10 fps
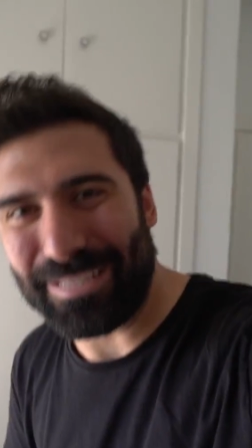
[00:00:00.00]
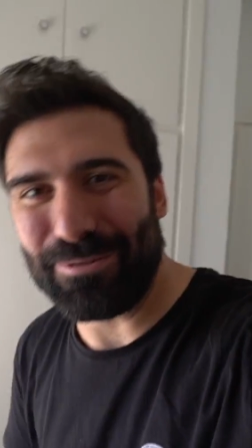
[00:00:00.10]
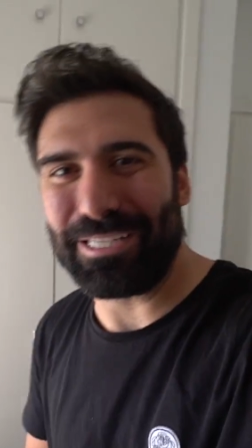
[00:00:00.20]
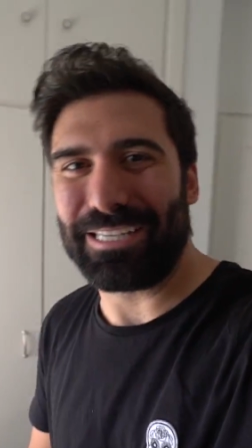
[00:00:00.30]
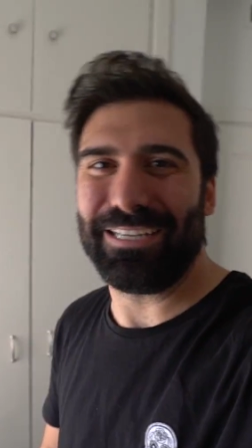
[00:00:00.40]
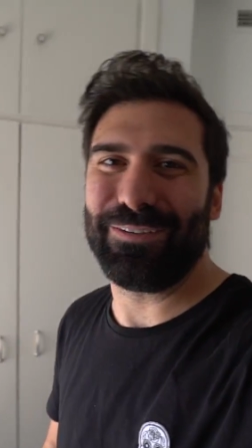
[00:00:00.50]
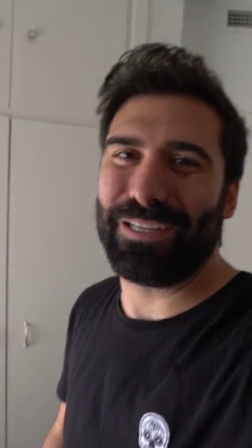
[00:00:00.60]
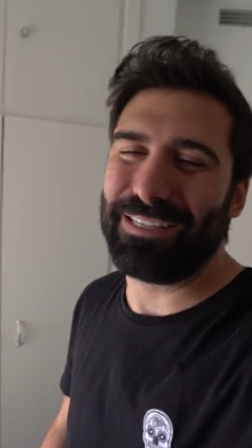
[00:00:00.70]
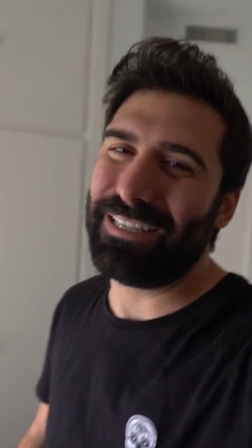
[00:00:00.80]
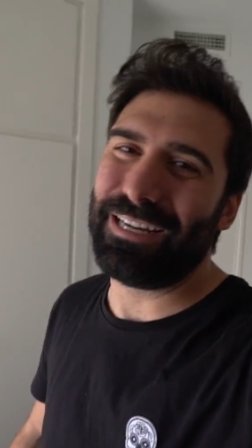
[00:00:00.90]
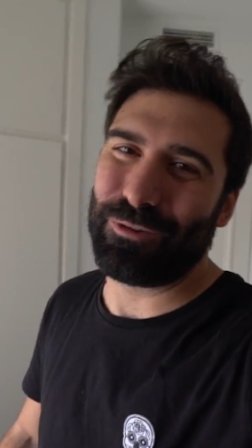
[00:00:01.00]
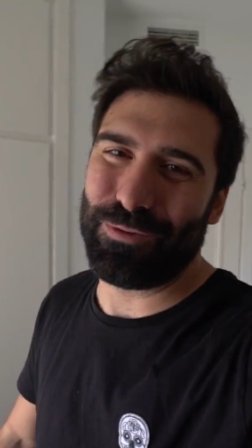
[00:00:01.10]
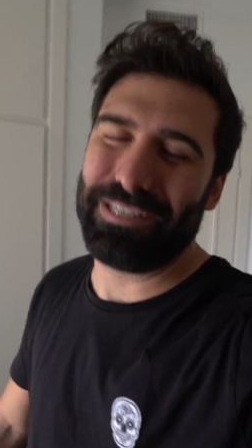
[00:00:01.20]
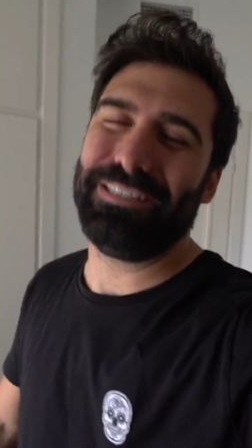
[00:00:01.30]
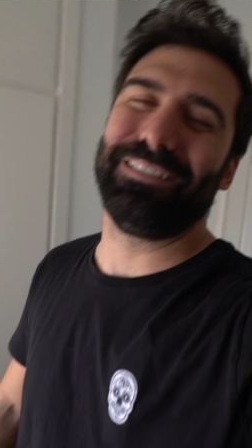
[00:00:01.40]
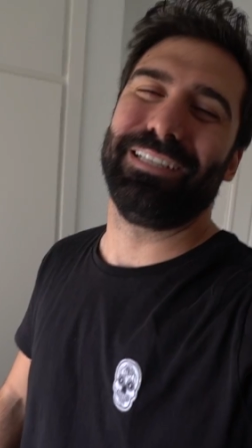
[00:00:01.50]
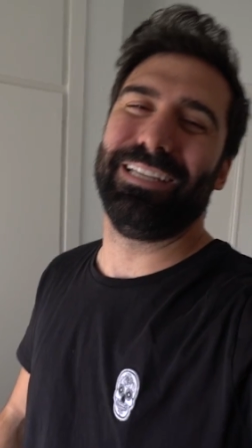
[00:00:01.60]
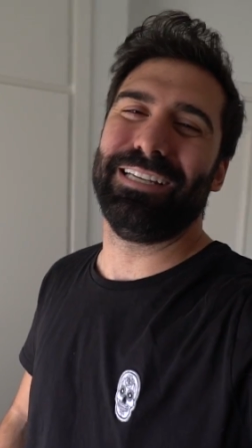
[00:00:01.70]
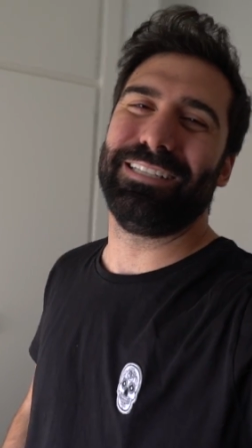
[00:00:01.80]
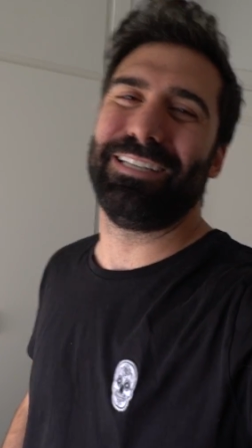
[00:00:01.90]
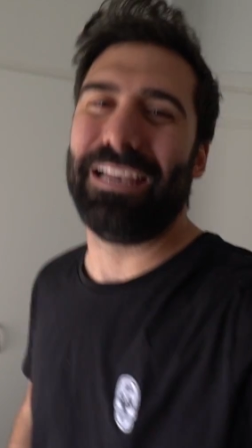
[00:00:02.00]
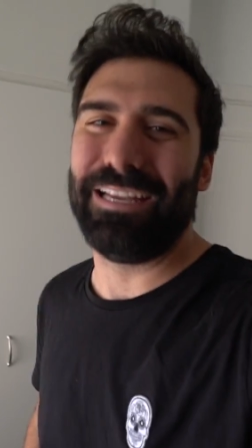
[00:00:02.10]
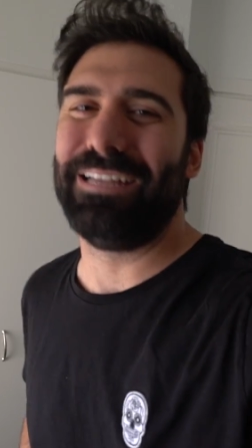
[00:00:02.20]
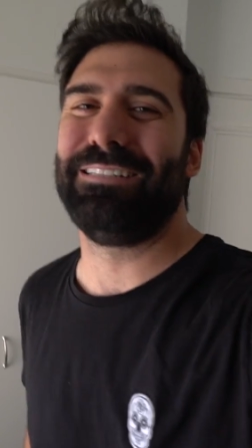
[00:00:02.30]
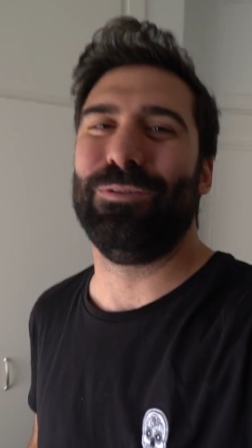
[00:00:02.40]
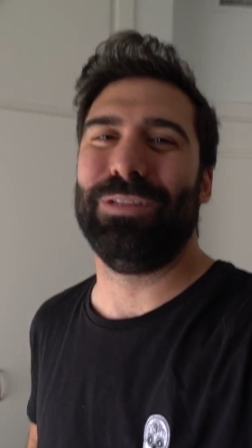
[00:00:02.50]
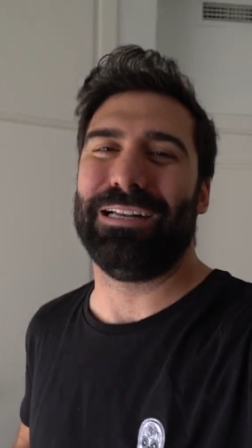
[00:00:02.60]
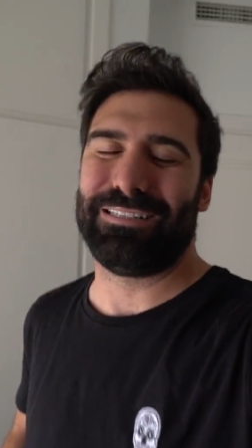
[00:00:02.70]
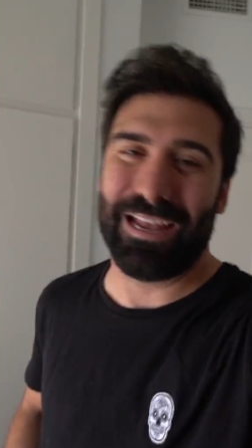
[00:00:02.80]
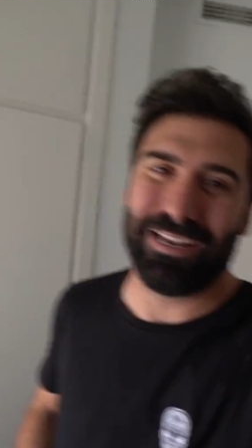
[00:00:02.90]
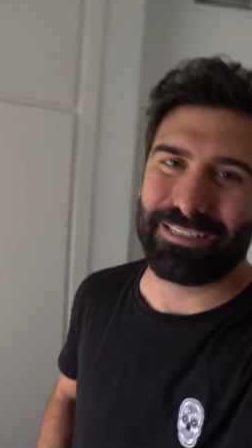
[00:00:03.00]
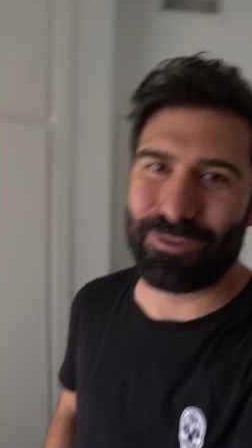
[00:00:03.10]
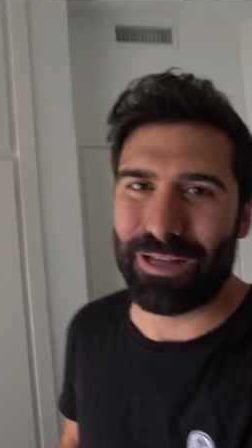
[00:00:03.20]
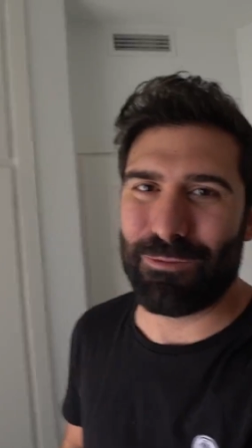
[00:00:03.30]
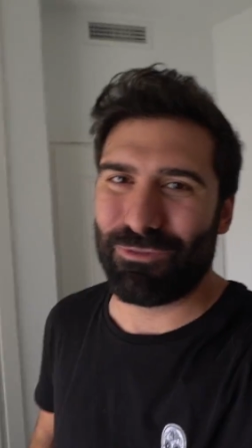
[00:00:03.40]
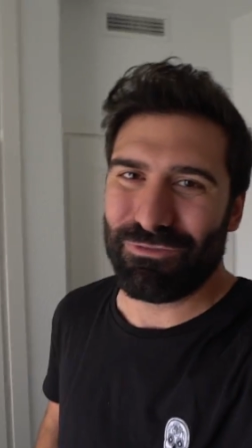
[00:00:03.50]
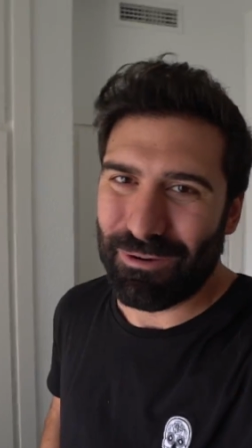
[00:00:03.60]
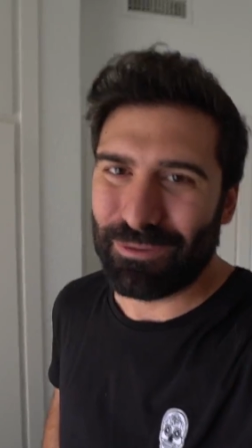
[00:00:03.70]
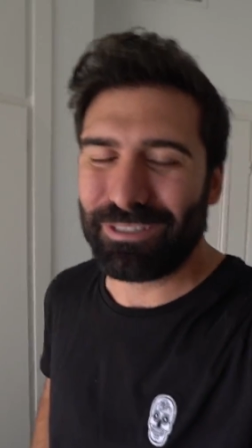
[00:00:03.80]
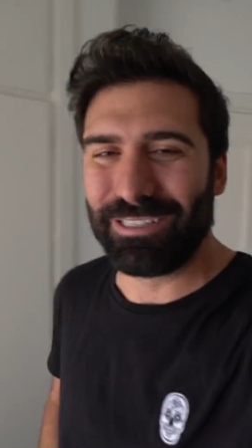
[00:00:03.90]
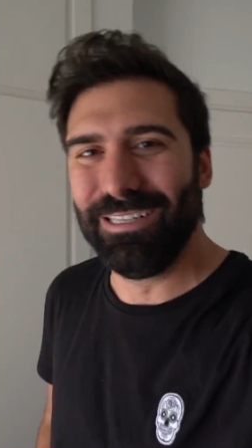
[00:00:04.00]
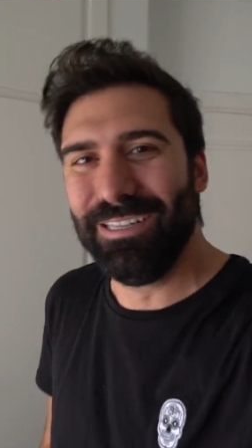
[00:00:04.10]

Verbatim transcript: estamos aquí en cuarentena, Rubén. Si quieres salir a saludar, sal a saludar, por favor.